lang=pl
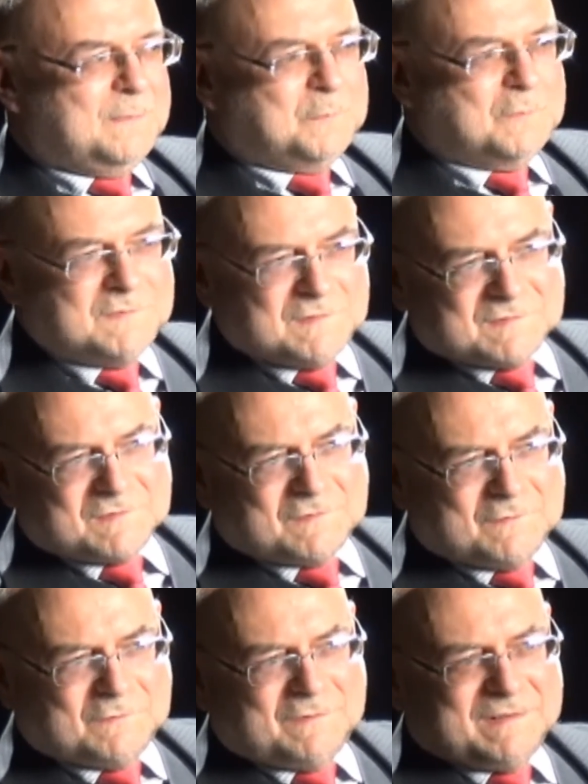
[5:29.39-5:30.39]
Później
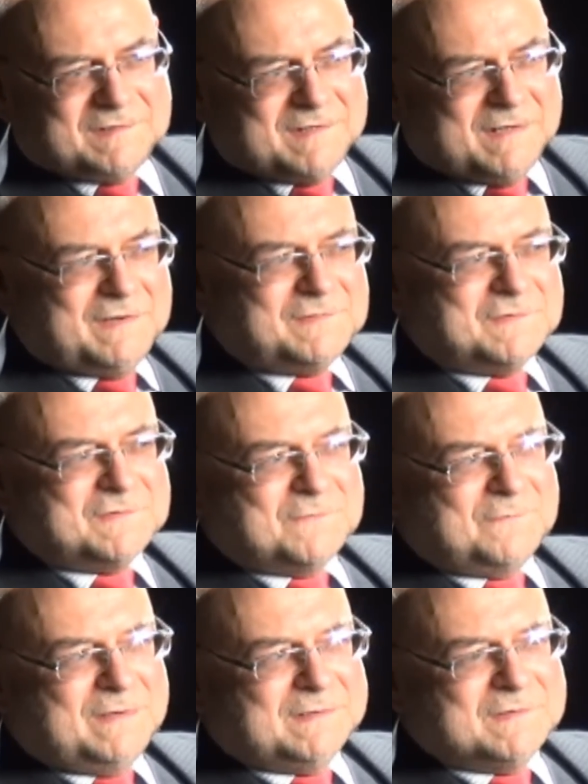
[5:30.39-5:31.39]
zresztą dodać należy,
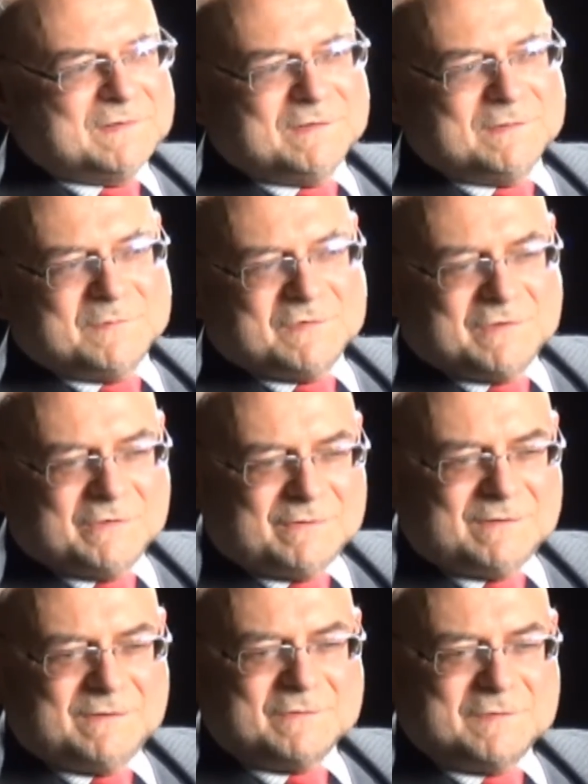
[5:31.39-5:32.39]
że w latach
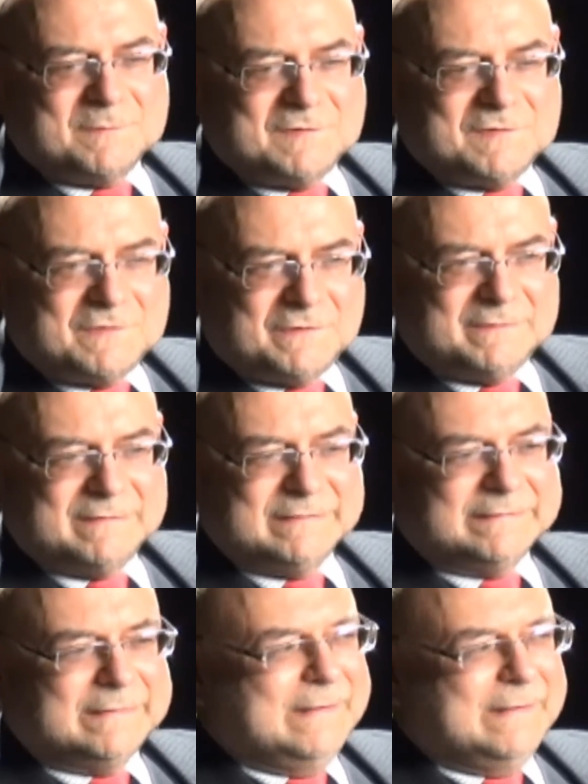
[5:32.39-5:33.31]
70. i 80.